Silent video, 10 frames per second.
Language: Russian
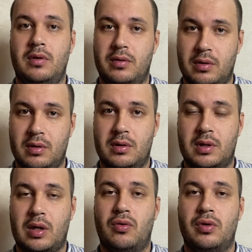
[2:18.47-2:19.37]
э,
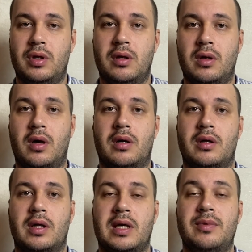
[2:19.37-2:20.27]
такое дело,
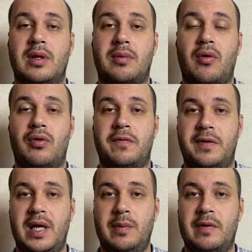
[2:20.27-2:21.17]
как, таким делом, как у
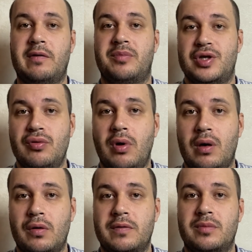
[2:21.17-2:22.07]
Ефремова, и вообще
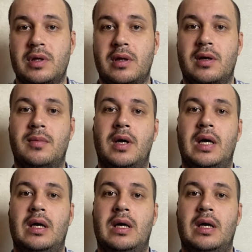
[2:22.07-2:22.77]
уголовным делам,